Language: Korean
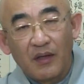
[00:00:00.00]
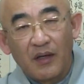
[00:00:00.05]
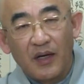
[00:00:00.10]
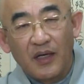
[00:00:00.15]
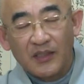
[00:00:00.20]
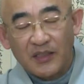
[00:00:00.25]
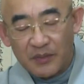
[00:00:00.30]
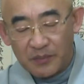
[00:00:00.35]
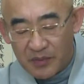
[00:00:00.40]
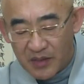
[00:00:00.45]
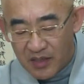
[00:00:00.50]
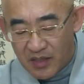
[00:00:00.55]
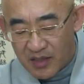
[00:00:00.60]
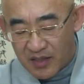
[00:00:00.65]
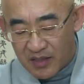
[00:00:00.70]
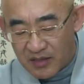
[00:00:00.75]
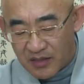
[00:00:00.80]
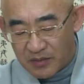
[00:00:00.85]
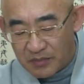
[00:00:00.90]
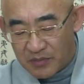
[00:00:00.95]
아침에
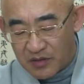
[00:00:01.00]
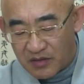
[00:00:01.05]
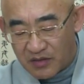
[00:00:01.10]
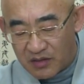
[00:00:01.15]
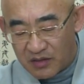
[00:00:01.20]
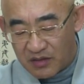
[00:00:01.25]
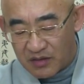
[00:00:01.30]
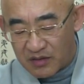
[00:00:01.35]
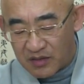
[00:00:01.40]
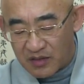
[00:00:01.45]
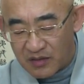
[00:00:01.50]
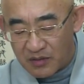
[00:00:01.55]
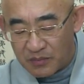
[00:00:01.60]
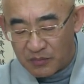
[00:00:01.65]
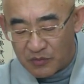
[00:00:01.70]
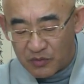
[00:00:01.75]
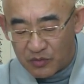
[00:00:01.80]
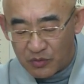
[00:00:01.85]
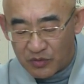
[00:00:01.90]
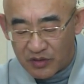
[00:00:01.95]
나가시면 저녁
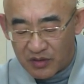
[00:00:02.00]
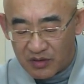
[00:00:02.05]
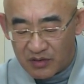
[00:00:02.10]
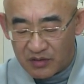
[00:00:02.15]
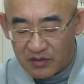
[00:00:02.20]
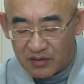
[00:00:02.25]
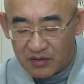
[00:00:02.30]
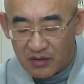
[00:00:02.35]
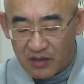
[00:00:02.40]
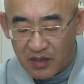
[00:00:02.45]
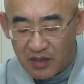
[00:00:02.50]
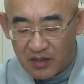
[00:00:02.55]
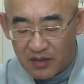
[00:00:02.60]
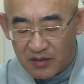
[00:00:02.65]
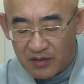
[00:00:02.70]
때쯤 들어오셨는데